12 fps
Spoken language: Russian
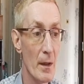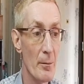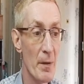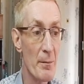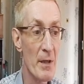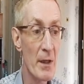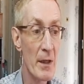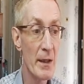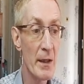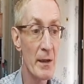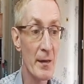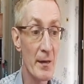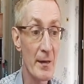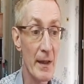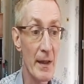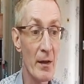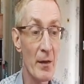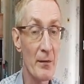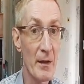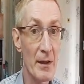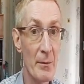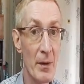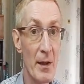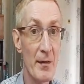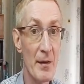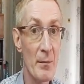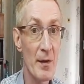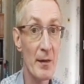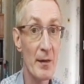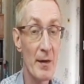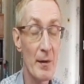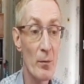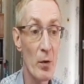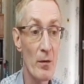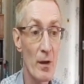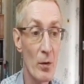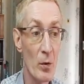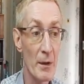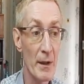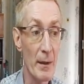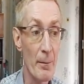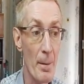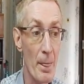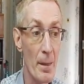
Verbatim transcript: Премьера ленты состоялась в октябре 1977 года –